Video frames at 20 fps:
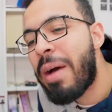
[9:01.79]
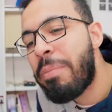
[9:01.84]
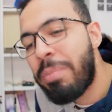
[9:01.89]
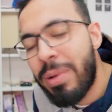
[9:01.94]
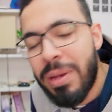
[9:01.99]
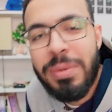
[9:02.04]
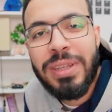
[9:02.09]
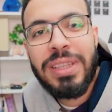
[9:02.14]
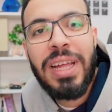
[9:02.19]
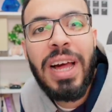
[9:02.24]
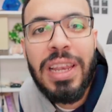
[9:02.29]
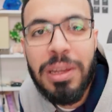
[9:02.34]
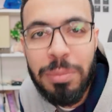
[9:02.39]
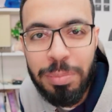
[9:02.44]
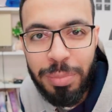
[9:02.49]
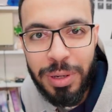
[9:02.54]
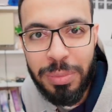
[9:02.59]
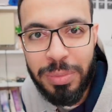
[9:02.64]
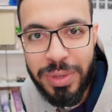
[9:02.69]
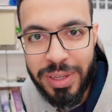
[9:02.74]
قبل ما اتعلم
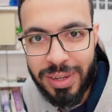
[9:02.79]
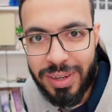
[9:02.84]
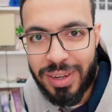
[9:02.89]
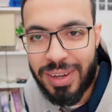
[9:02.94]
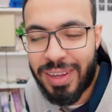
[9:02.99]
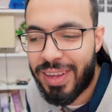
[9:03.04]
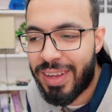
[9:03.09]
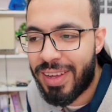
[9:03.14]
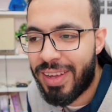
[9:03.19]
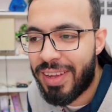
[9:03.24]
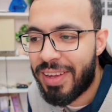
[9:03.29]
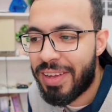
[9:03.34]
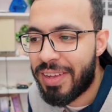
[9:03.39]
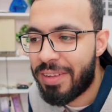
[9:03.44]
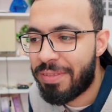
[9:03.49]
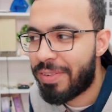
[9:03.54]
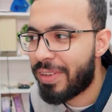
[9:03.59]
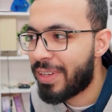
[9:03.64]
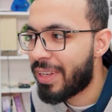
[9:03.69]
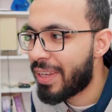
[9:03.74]
بريمير
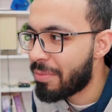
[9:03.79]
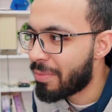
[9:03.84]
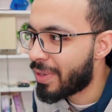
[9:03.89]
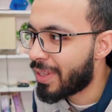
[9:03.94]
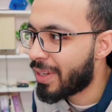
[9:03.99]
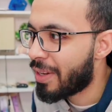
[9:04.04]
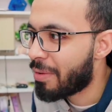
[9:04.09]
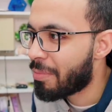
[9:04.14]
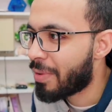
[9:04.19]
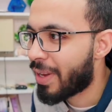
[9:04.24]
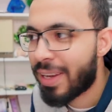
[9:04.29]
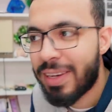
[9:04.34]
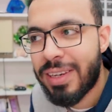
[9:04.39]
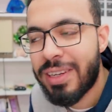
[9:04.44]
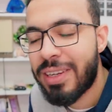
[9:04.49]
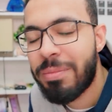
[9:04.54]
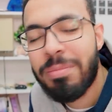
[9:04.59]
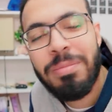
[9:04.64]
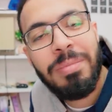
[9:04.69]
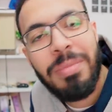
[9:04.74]
فده يمكن اللي
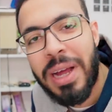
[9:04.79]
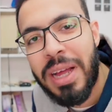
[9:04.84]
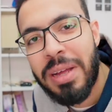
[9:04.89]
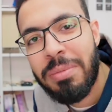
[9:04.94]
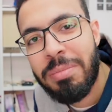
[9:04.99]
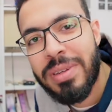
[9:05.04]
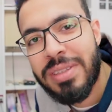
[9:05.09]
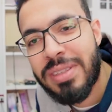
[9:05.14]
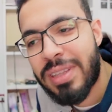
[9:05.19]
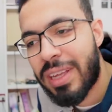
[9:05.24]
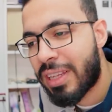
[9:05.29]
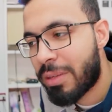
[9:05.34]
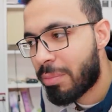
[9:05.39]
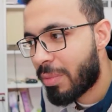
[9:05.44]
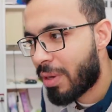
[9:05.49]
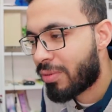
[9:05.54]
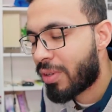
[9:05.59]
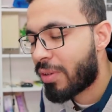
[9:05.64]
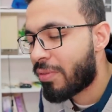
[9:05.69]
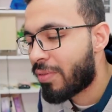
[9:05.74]
مخليني بحب استخدم
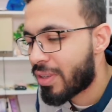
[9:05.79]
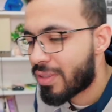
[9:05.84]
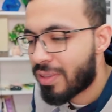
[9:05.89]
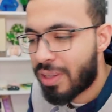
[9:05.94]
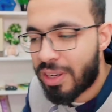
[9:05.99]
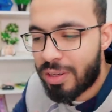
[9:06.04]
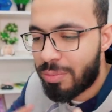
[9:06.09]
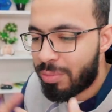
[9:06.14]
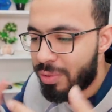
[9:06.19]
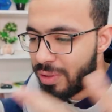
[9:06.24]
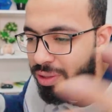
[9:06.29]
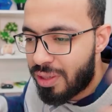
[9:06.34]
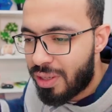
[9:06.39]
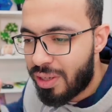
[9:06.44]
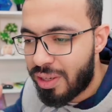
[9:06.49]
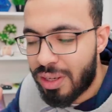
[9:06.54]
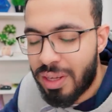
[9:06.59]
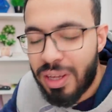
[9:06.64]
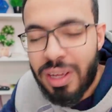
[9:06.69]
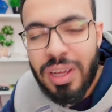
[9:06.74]
افتر افكتس لان
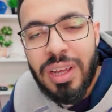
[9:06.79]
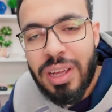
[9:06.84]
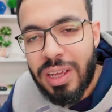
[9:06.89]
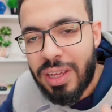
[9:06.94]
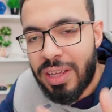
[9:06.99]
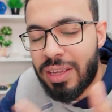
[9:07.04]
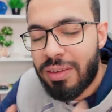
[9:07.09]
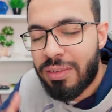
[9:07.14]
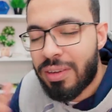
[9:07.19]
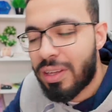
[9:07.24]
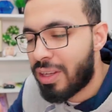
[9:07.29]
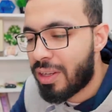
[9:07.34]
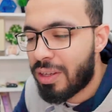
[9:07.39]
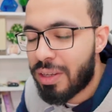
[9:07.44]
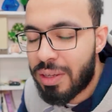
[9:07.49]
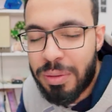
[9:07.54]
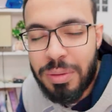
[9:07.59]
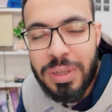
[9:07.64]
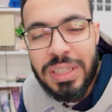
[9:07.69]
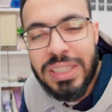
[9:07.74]
بيديلي آه،
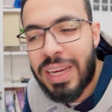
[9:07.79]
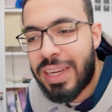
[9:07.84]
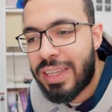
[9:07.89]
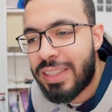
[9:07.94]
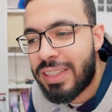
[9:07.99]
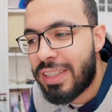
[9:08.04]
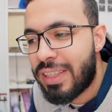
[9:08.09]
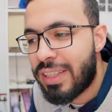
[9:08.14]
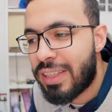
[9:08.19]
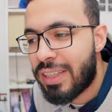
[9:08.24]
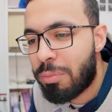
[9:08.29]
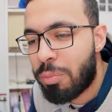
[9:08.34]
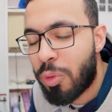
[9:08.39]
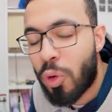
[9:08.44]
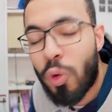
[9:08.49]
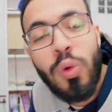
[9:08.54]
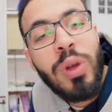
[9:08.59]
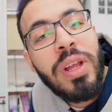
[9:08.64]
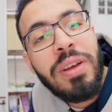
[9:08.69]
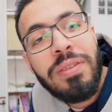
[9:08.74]
آه، يعني
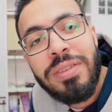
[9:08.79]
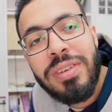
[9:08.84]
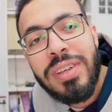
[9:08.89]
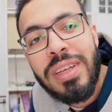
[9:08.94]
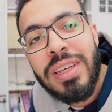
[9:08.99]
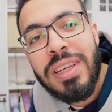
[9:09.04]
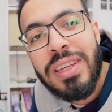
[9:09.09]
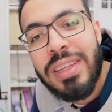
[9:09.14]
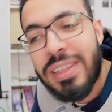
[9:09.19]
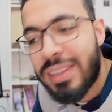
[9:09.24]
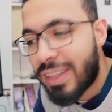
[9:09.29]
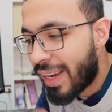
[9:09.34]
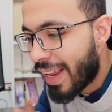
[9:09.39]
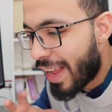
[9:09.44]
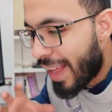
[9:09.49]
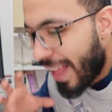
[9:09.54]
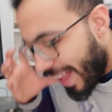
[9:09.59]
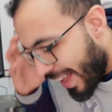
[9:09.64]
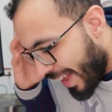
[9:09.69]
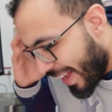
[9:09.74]
مرونه في ان
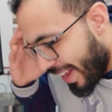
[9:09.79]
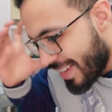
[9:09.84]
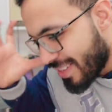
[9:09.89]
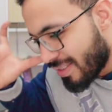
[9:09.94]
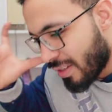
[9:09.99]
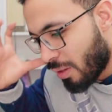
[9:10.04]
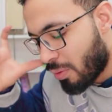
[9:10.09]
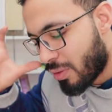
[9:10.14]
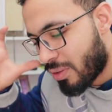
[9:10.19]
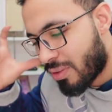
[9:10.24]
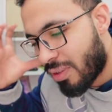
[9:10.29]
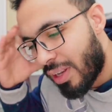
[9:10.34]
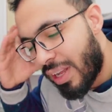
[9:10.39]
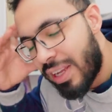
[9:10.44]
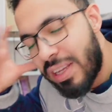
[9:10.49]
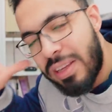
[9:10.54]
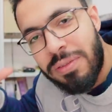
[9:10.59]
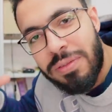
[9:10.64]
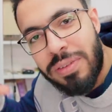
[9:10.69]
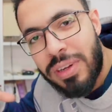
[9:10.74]
انا عايز اوصل
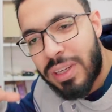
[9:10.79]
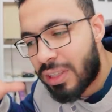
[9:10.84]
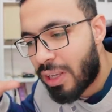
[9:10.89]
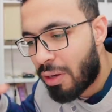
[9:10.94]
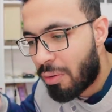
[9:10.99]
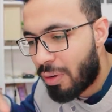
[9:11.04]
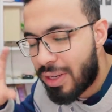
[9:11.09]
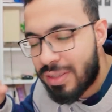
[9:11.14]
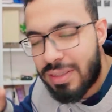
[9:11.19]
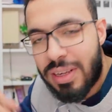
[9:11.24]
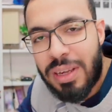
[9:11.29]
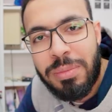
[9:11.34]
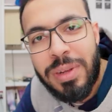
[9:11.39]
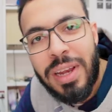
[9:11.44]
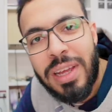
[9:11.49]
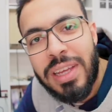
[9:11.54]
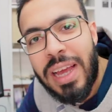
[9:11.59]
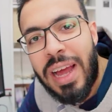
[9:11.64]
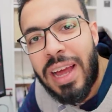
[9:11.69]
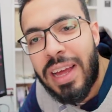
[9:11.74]
اي افكت او عايز اعمل
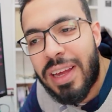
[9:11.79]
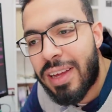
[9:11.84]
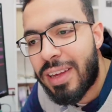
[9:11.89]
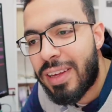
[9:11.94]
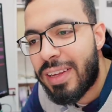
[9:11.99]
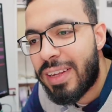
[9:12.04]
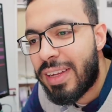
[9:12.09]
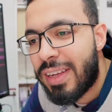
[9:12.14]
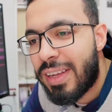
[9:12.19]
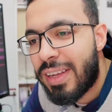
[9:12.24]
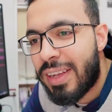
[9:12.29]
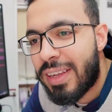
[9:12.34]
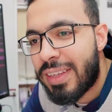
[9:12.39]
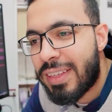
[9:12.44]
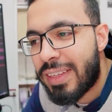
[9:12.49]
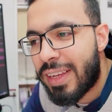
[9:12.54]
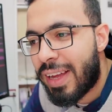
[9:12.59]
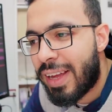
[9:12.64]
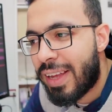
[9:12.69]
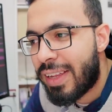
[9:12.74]
اي حاجه
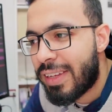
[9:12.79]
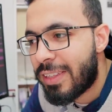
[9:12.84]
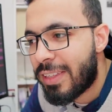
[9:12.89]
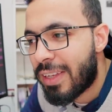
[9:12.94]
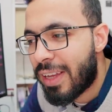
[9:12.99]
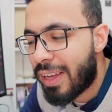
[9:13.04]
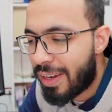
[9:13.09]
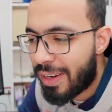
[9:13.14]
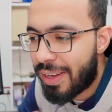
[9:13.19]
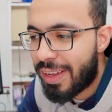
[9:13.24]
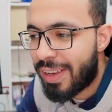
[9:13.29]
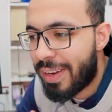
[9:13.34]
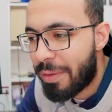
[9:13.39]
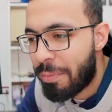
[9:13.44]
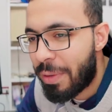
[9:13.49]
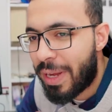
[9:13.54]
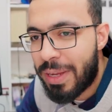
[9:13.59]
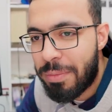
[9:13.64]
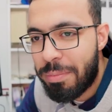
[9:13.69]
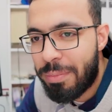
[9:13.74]
يعني انا انا
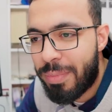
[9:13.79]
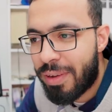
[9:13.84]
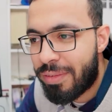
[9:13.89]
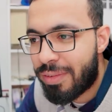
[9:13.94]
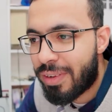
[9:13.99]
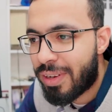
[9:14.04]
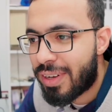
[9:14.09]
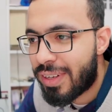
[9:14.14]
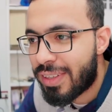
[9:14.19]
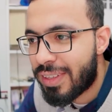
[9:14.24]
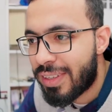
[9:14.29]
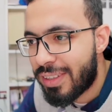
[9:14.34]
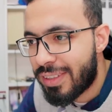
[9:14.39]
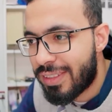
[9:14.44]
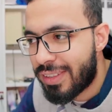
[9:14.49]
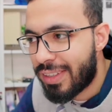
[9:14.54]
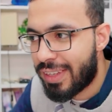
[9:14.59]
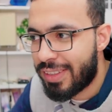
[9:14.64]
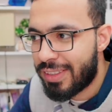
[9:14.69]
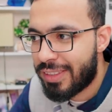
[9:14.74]
بحب افكر ان
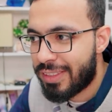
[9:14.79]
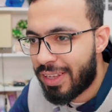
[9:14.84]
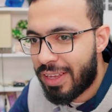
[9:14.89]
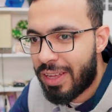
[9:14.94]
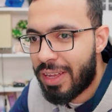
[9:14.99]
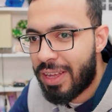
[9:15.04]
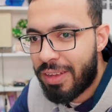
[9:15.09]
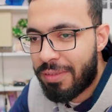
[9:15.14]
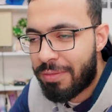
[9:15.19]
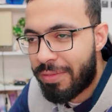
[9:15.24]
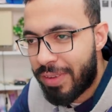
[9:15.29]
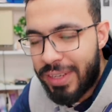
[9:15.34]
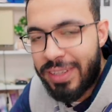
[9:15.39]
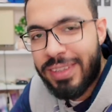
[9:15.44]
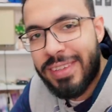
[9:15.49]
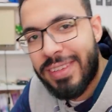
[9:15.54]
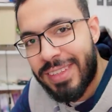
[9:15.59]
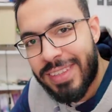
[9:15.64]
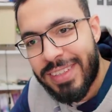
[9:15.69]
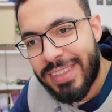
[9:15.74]
يعني ده
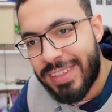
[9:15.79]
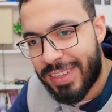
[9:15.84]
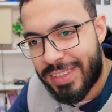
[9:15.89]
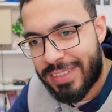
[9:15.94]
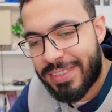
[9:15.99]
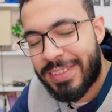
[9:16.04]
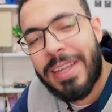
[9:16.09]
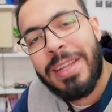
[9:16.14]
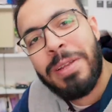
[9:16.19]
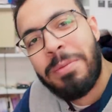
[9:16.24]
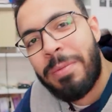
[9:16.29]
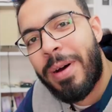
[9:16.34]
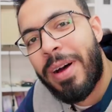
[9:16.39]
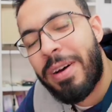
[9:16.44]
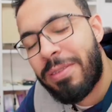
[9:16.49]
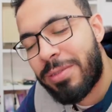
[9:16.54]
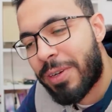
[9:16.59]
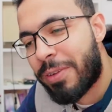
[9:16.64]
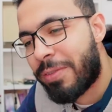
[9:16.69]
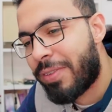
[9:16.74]
فن انك تستخدم
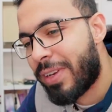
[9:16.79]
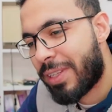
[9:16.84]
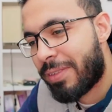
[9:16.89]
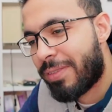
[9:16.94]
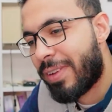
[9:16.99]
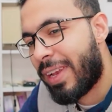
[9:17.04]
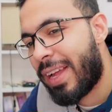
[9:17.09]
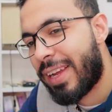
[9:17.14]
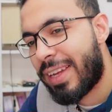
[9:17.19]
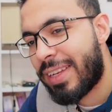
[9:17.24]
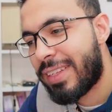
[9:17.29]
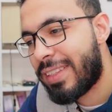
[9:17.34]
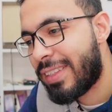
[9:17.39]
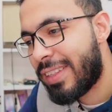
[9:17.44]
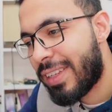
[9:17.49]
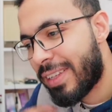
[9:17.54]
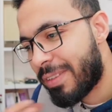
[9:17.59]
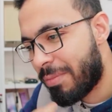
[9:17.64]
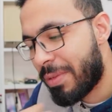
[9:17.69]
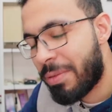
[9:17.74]
افتر افكت في الحاجات
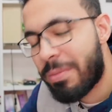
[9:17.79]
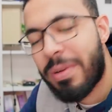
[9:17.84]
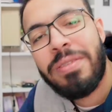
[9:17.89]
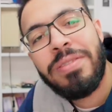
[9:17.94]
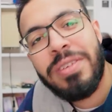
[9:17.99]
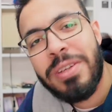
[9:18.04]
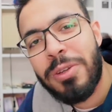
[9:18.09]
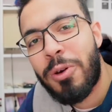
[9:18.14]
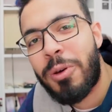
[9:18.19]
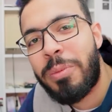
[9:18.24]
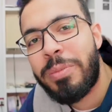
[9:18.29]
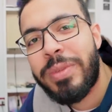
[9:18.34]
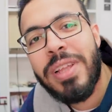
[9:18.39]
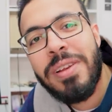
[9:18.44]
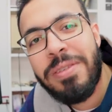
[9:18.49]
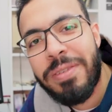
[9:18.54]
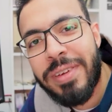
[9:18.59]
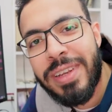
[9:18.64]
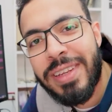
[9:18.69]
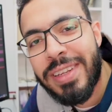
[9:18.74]
ديت بيبقى فيه نوع من
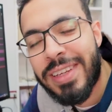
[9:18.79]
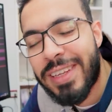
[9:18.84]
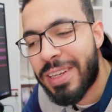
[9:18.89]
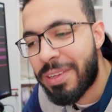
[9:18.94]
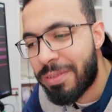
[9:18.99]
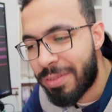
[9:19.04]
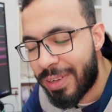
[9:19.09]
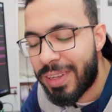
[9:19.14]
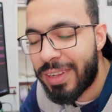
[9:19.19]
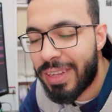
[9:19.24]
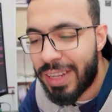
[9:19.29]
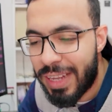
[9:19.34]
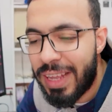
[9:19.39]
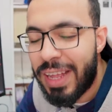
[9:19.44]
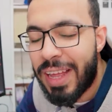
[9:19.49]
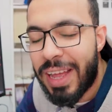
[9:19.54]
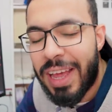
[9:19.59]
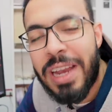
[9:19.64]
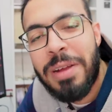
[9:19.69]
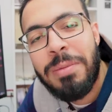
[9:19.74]
الفن كده
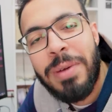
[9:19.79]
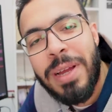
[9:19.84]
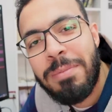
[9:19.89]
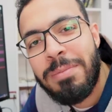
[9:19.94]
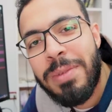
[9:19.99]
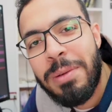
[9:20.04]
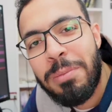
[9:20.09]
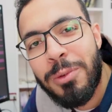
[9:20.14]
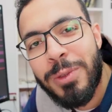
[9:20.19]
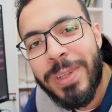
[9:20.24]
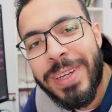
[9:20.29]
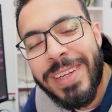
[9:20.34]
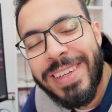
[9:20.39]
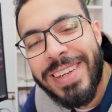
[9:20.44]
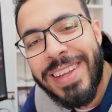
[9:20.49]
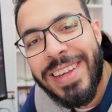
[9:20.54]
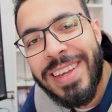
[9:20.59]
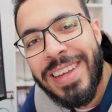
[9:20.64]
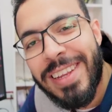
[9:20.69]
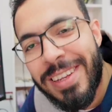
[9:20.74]
فانا بحب المنتج
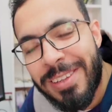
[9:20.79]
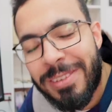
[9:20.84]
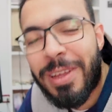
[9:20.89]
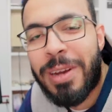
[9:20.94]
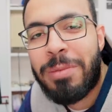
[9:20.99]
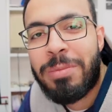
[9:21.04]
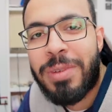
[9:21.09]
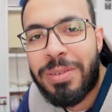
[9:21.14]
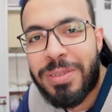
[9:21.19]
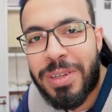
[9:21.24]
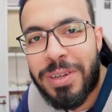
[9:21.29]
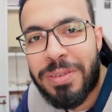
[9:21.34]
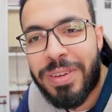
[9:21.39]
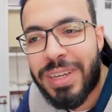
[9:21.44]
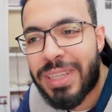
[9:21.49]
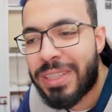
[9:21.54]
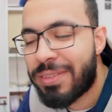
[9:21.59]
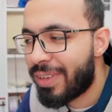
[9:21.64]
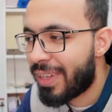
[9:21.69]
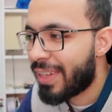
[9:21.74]
النهائي اللي طالع من افتر
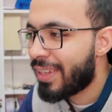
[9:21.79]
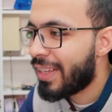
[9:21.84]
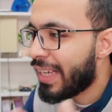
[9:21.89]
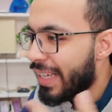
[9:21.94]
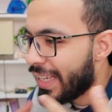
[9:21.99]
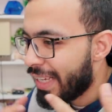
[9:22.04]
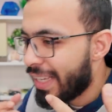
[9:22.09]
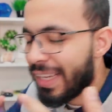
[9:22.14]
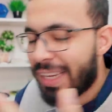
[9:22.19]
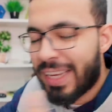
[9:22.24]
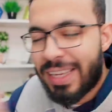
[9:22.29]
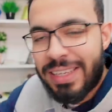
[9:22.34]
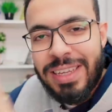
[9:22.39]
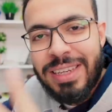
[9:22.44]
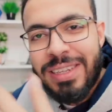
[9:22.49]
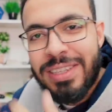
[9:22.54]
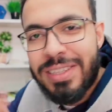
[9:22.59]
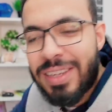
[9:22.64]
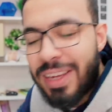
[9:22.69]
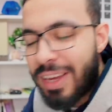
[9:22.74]
افكت
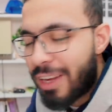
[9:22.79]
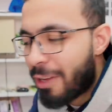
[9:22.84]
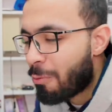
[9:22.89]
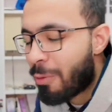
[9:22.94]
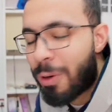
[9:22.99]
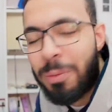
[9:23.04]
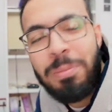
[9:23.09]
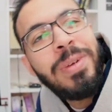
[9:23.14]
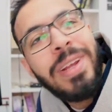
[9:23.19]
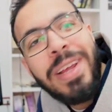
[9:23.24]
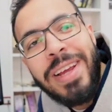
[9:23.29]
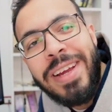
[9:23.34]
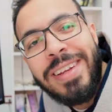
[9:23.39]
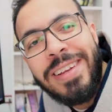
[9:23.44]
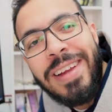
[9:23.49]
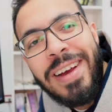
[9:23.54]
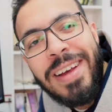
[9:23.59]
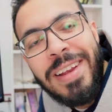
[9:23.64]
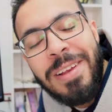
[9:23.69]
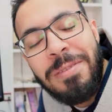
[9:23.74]
فخلينا نشتغل وربنا
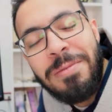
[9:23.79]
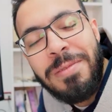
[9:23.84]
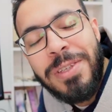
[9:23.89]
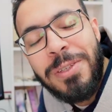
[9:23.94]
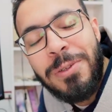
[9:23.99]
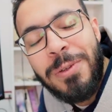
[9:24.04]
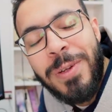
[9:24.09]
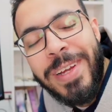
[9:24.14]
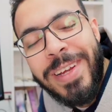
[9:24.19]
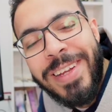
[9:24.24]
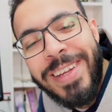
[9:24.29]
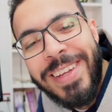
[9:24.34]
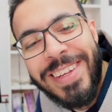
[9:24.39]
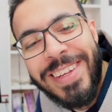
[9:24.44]
يعيننا على الفيديو ده